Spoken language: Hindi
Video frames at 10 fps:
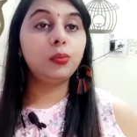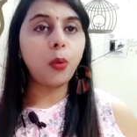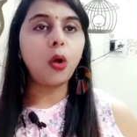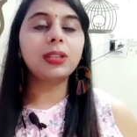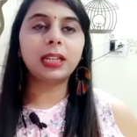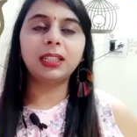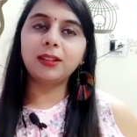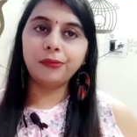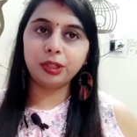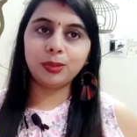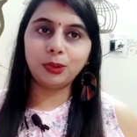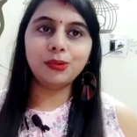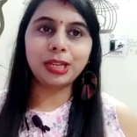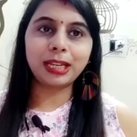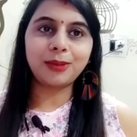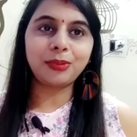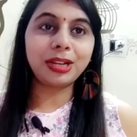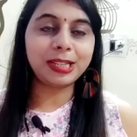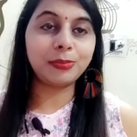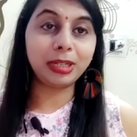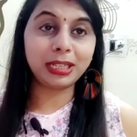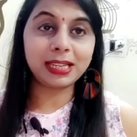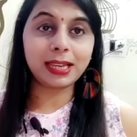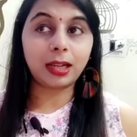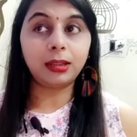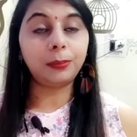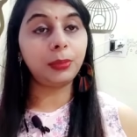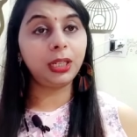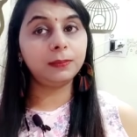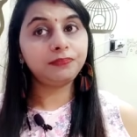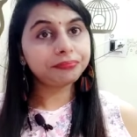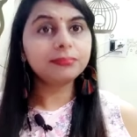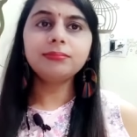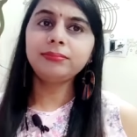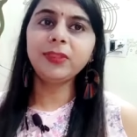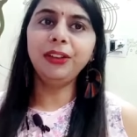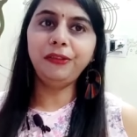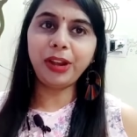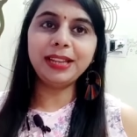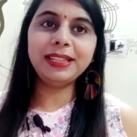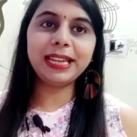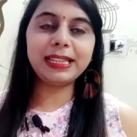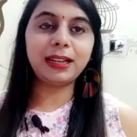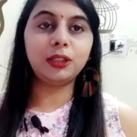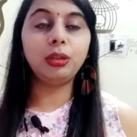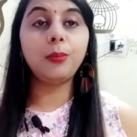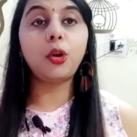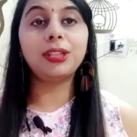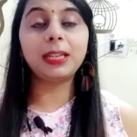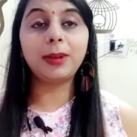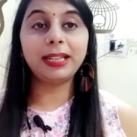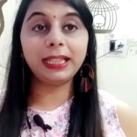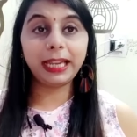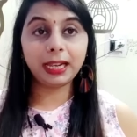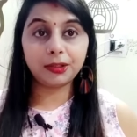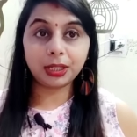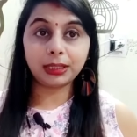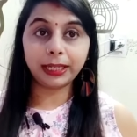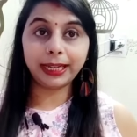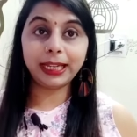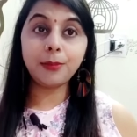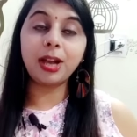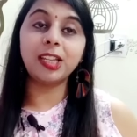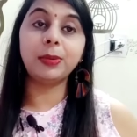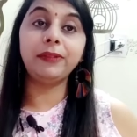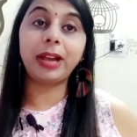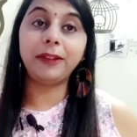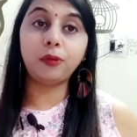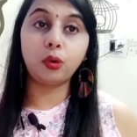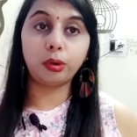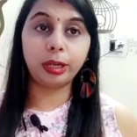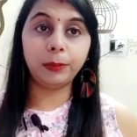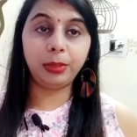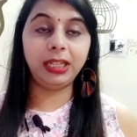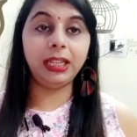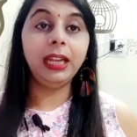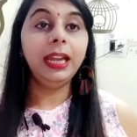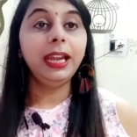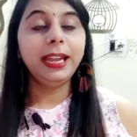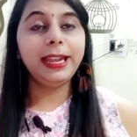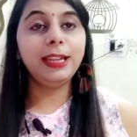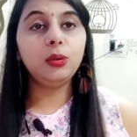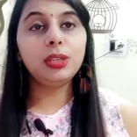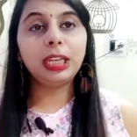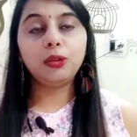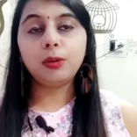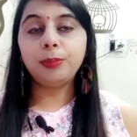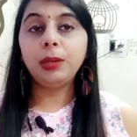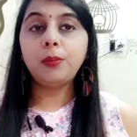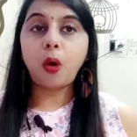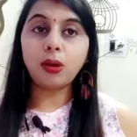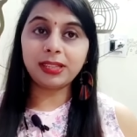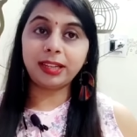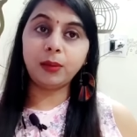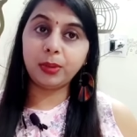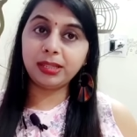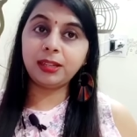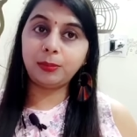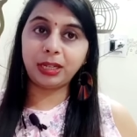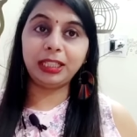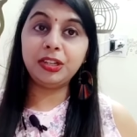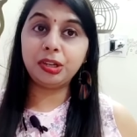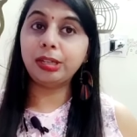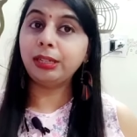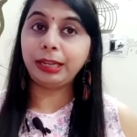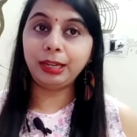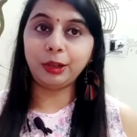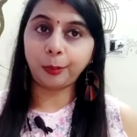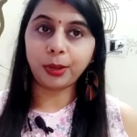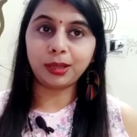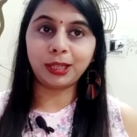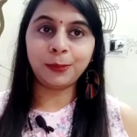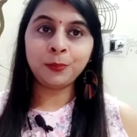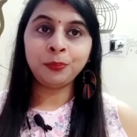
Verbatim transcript: बहुत ज़्यादा कंफर्टेबल हो सके अपने हस्बैंड के साथ अपने फ्रेंड्स के साथ क्योंकि बहुत सी बार ये देखा जाता है कि हम हस्बैंड वाइफ होकर भी एक दूसरे को अपनी बहुत सारी पर्सनल बातें शेयर नहीं कर पाते